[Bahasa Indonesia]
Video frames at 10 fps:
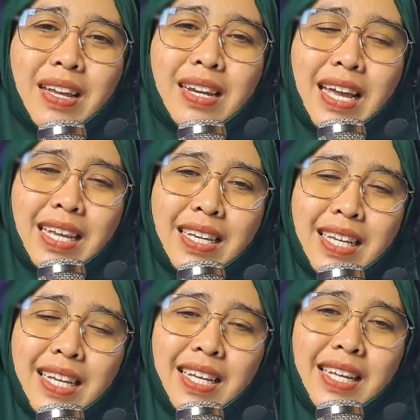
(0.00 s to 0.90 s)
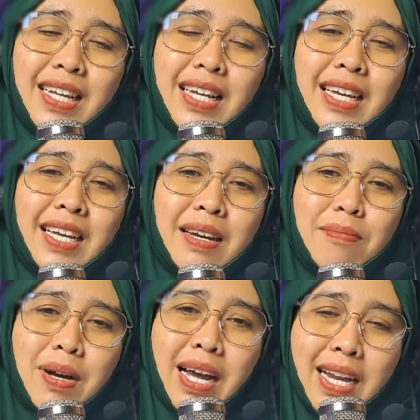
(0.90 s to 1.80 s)
Nah ini
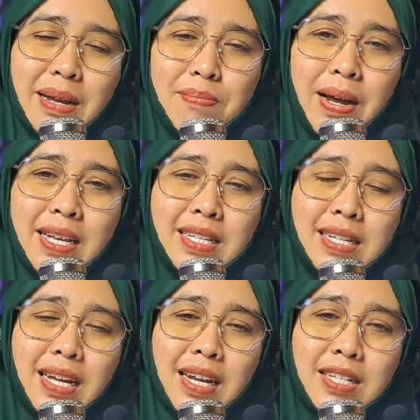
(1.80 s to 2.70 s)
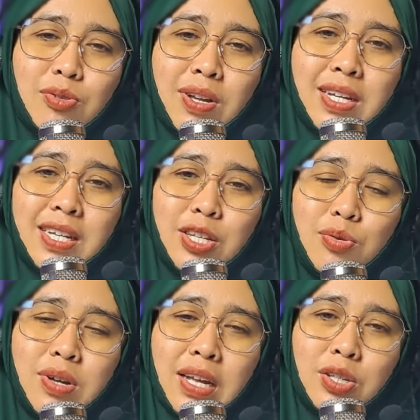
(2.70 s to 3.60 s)
menghadap hajar aswad ini
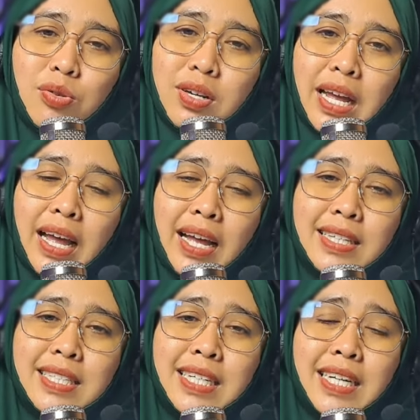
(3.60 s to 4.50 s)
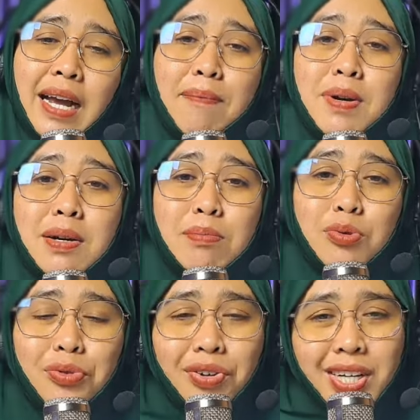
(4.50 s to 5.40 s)
juga sunnah jika
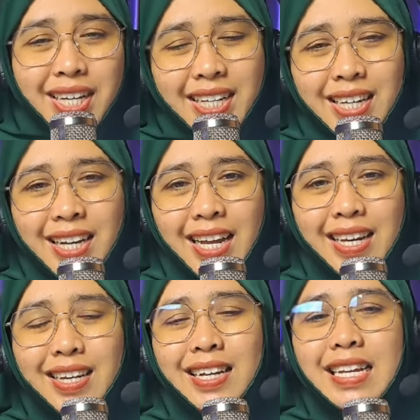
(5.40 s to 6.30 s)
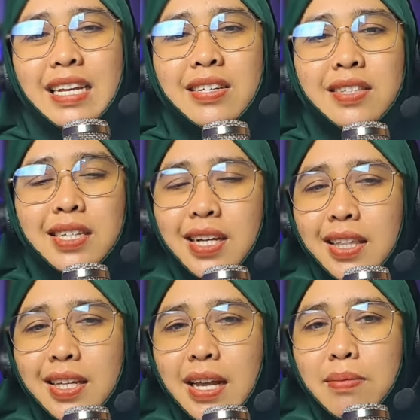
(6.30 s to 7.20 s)
memungkinkan. Jika
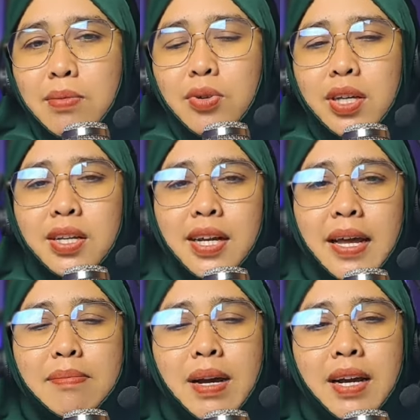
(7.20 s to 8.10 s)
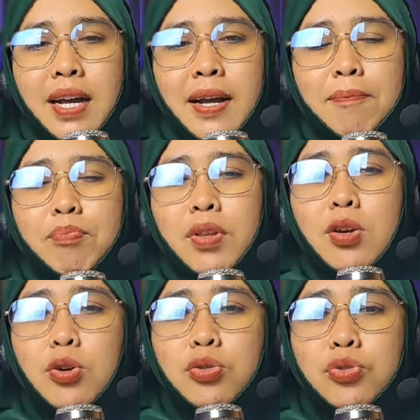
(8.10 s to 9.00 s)
tidak memungkinkan maka
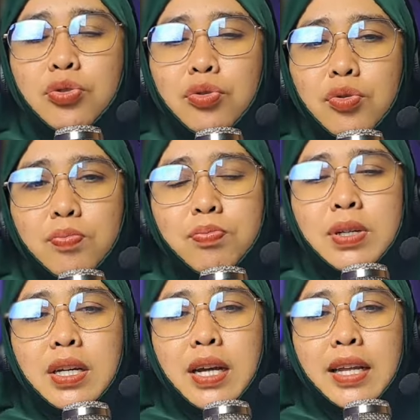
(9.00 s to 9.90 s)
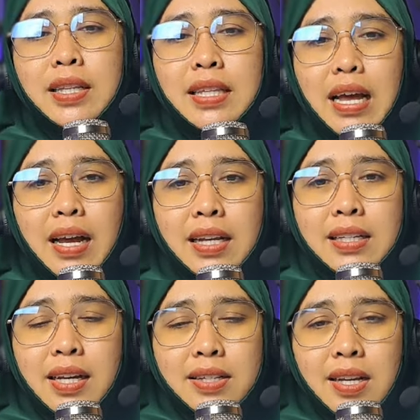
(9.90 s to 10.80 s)
cukup dengan
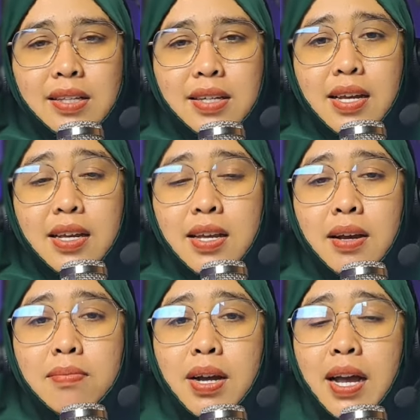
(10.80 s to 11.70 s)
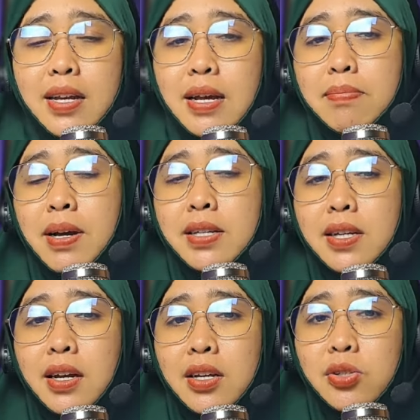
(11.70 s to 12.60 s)
tangannya saja yang menghadap
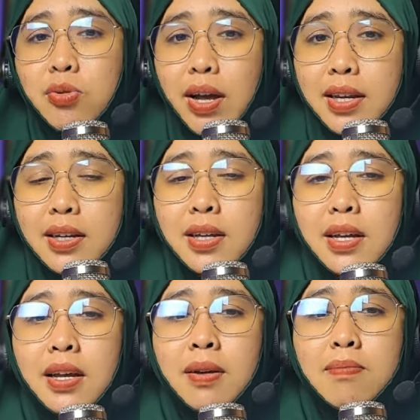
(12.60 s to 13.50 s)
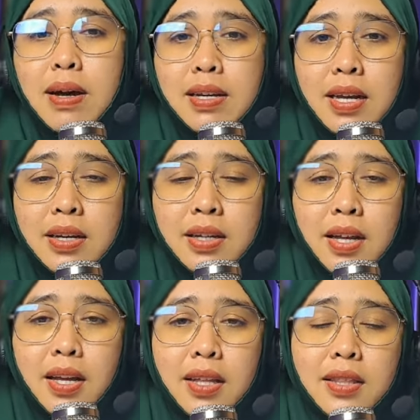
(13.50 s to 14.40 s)
hajar aswad,
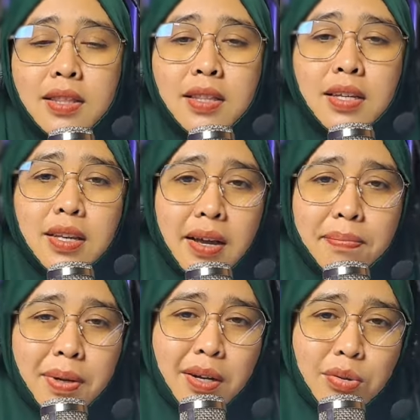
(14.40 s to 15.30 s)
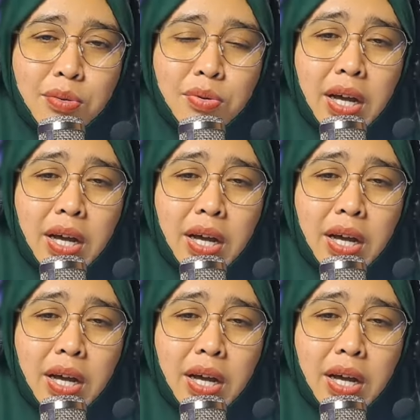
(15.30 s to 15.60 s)
badannya tidak perlu